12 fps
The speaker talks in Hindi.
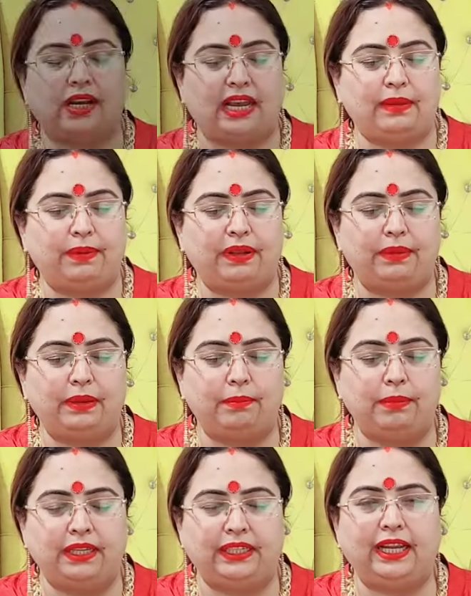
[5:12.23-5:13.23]
कहीं पर भी
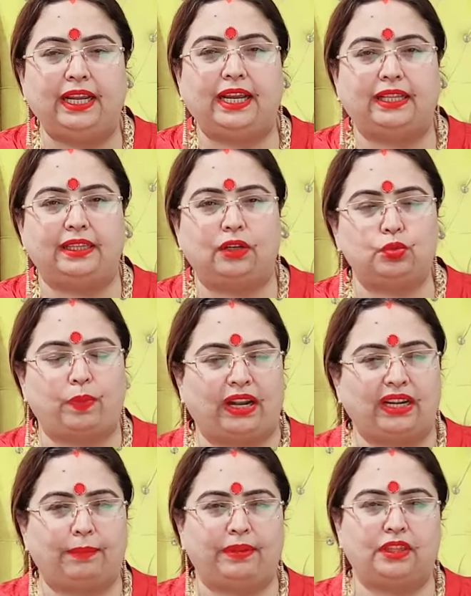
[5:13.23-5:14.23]
मिट्टी के अंदर उस
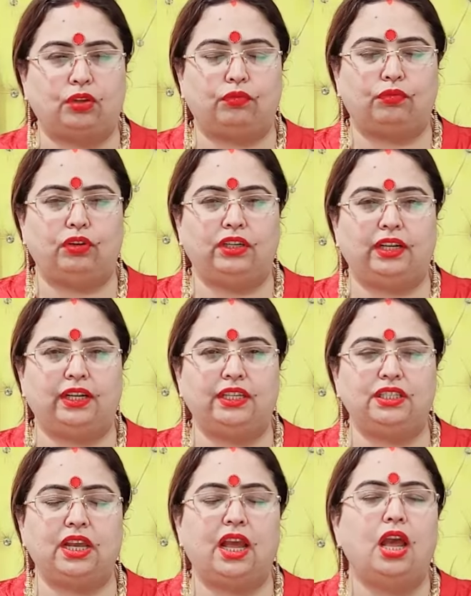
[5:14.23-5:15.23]
पान के पत्ते को फोल्ड कर
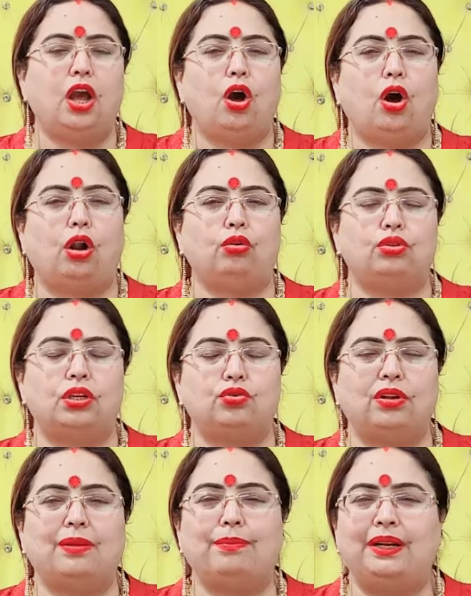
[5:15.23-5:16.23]
लीजिए और उसे
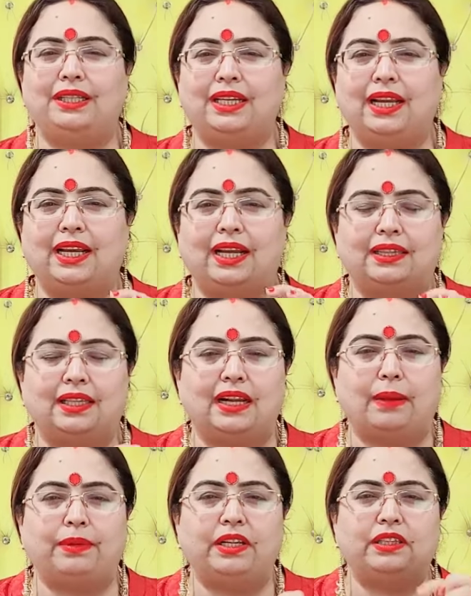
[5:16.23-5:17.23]
जो है ना मिट्टी के अंदर
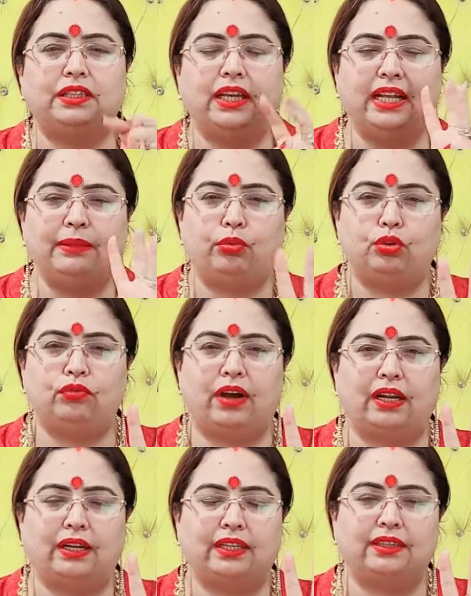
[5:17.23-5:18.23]
आपने तीन
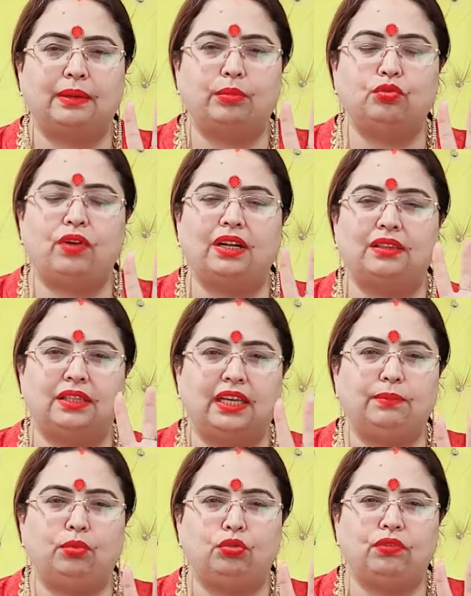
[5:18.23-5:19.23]
बुधवार कितने बुधवार
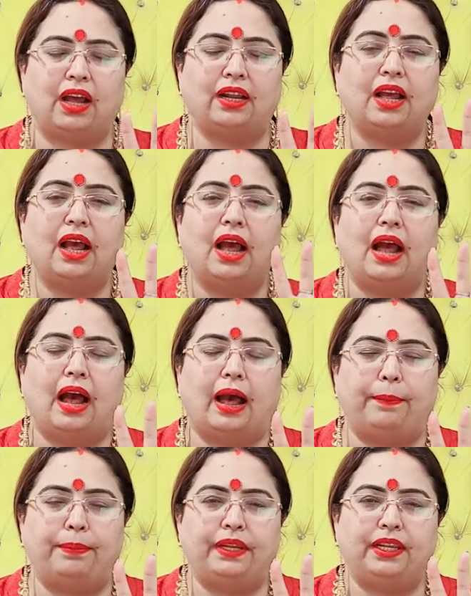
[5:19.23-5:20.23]
तीन बुधवार
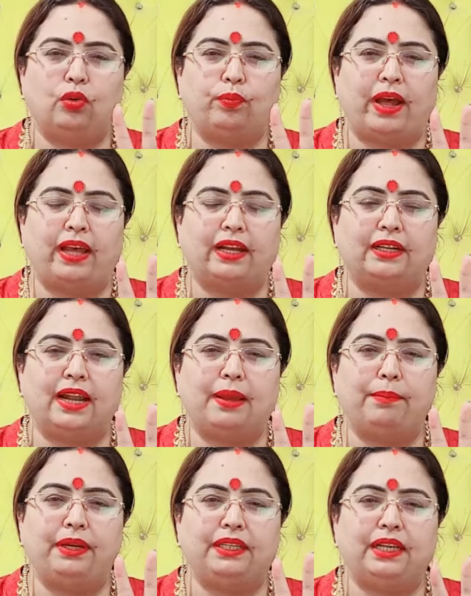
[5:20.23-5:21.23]
आपने ये उपाय करना है
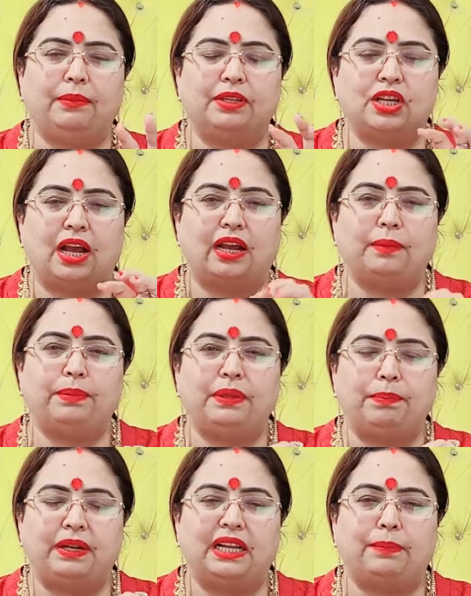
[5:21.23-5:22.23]
मिट्टी में जाकर
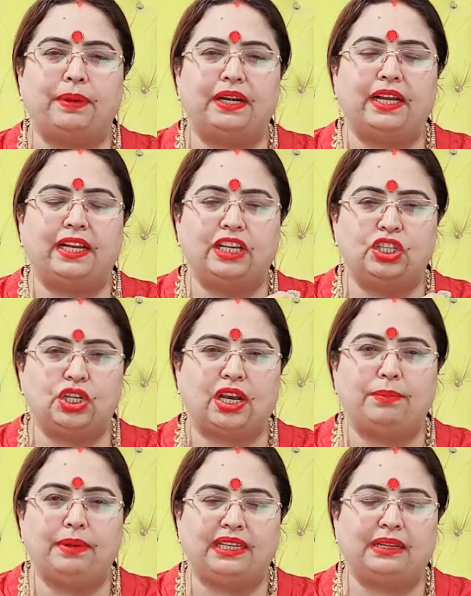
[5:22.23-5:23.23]
पीपल के पेड़ के नीचे
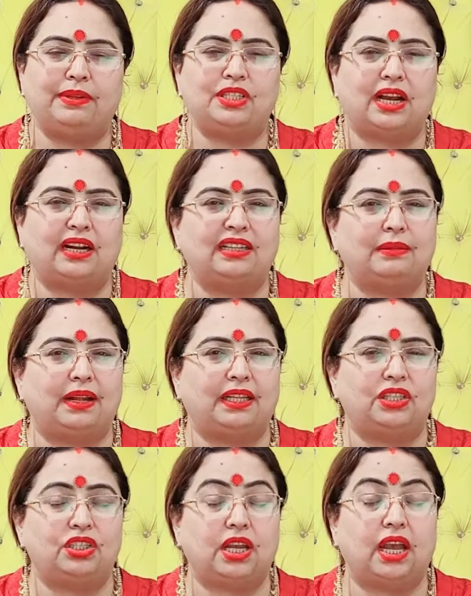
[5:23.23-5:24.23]
कहीं मिट्टी में जाकर दबा
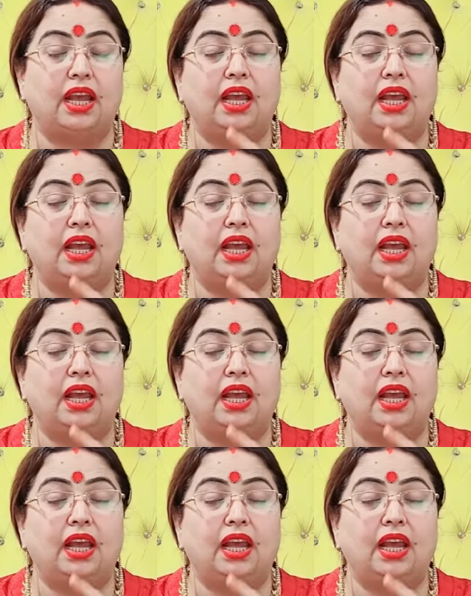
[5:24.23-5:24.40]
दीजिए